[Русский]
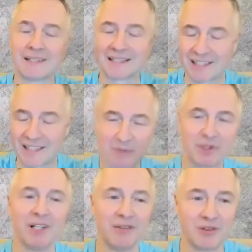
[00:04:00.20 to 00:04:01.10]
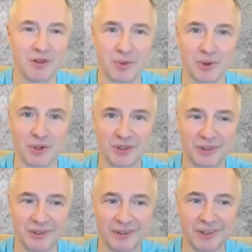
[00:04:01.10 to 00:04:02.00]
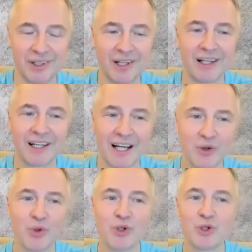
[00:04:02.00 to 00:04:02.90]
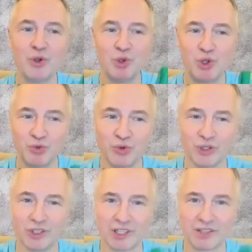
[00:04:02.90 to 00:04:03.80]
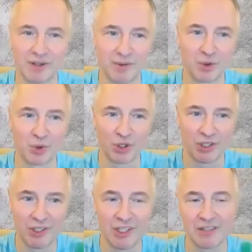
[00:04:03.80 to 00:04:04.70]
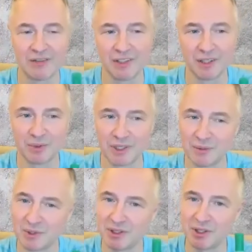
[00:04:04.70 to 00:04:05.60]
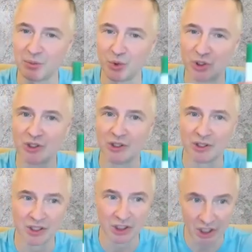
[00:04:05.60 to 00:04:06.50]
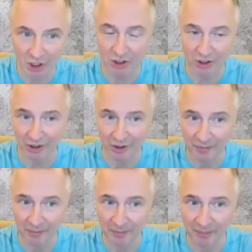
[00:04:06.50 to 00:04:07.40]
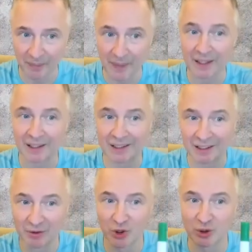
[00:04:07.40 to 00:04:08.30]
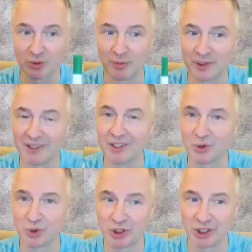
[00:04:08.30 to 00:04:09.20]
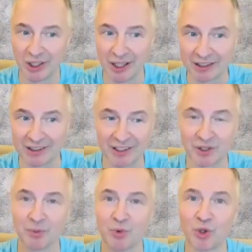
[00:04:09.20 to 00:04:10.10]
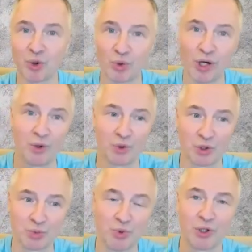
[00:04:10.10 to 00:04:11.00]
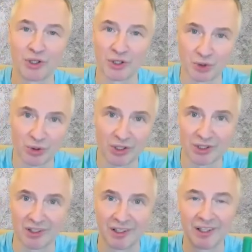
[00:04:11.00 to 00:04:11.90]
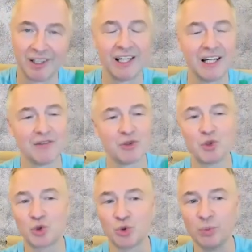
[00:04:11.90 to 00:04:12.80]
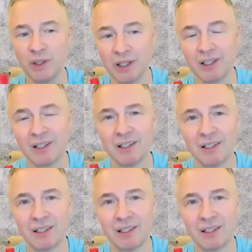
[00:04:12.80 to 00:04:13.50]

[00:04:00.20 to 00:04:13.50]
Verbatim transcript: самый главный вопрос. Какое ключевое трансформирующее действие необходимо сделать мужчине и женщине для того, чтобы перейти с точки А, где они много ругаются, спорят и ссорятся, в точку Б,